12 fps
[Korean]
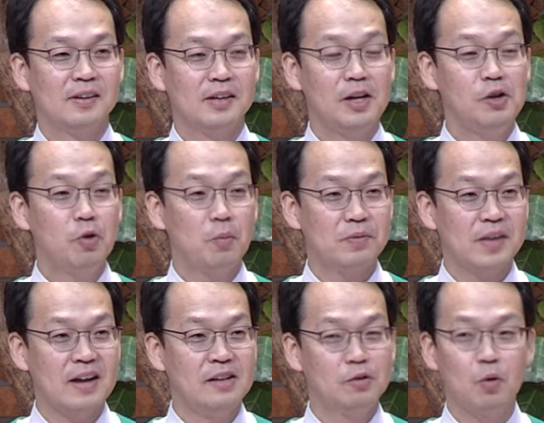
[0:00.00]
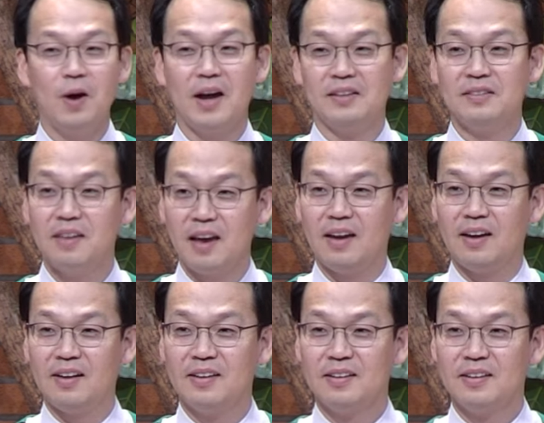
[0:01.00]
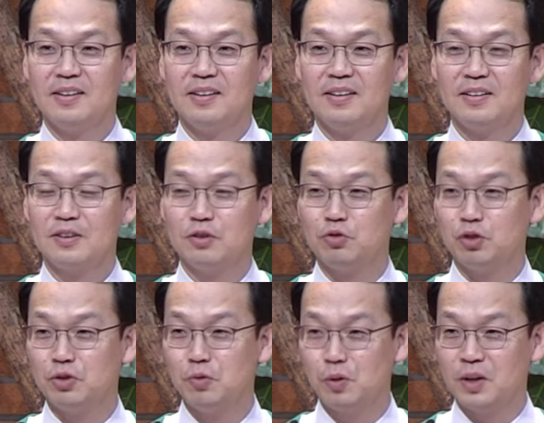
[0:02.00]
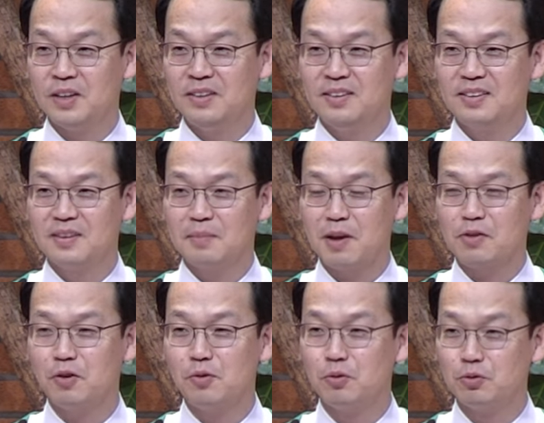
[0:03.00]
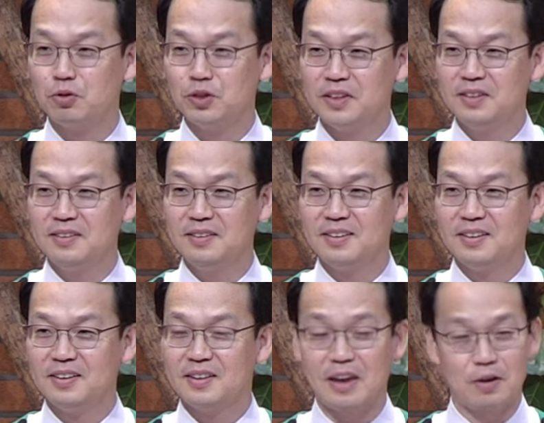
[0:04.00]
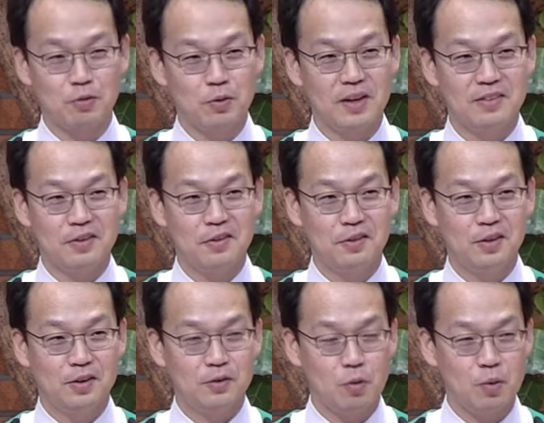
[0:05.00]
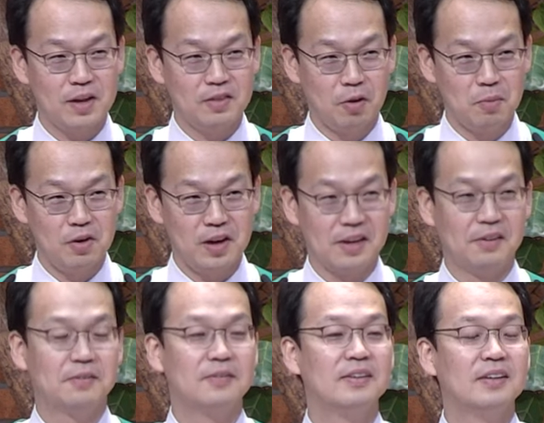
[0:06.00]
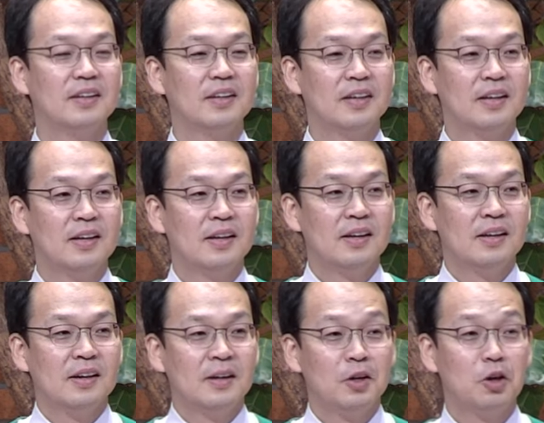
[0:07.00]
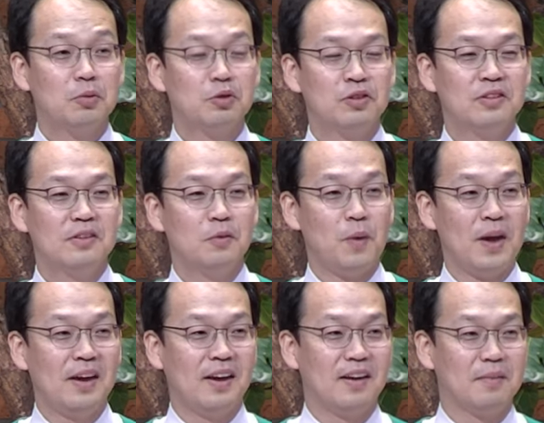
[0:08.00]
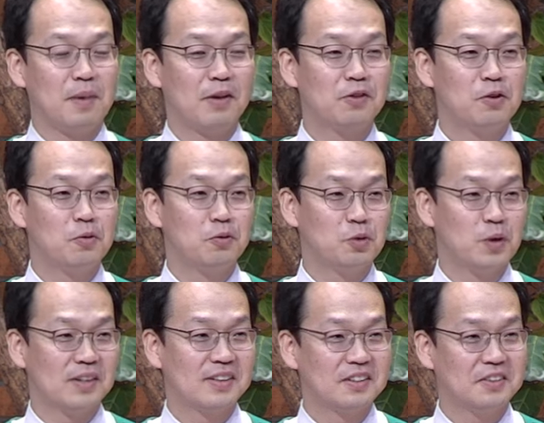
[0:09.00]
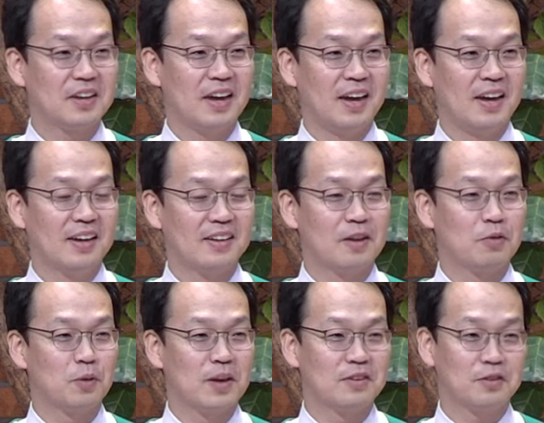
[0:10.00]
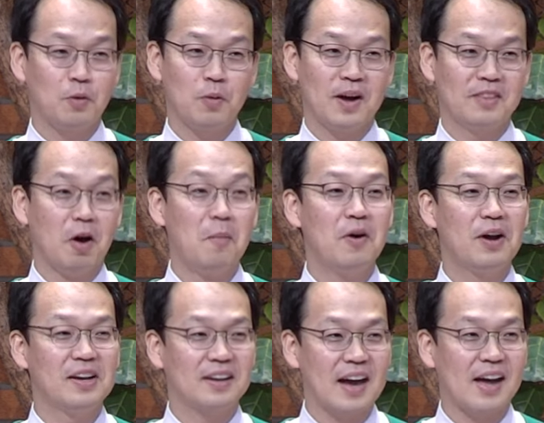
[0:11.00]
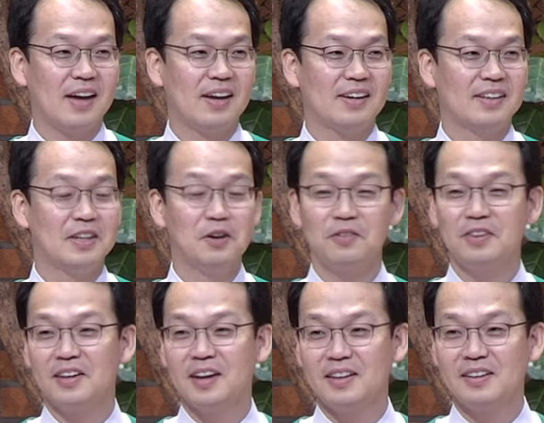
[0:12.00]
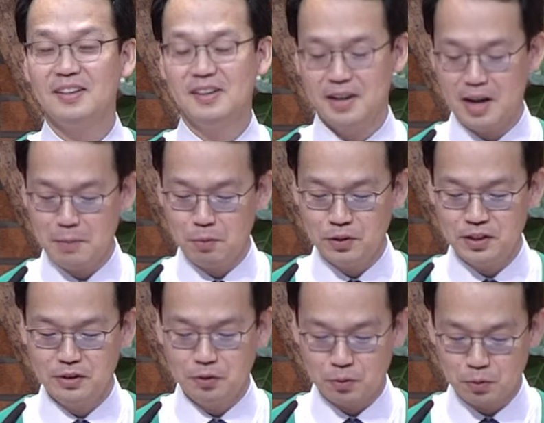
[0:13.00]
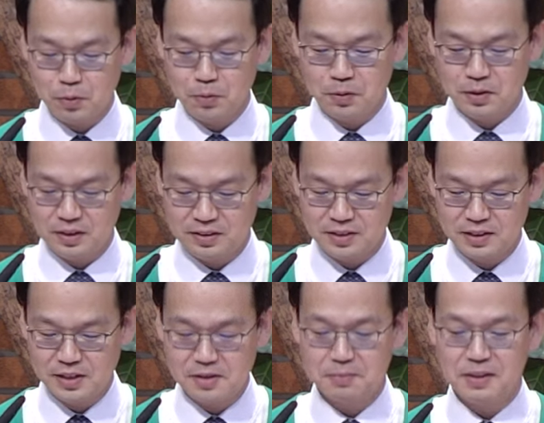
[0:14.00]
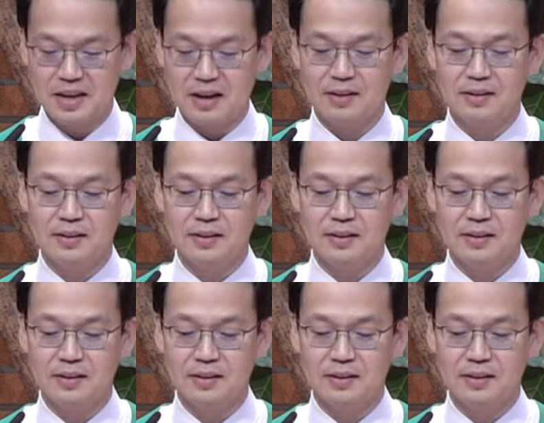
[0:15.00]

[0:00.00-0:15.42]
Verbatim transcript: 7살도 아는데 그 주인공인 백설공주는 계속해서 속아 넘어가요. 여러분, 왜 백설공주가 그렇게 계속해서 속아 넘어갈까? 이런 생각을 해보신 적도 있으실 겁니다.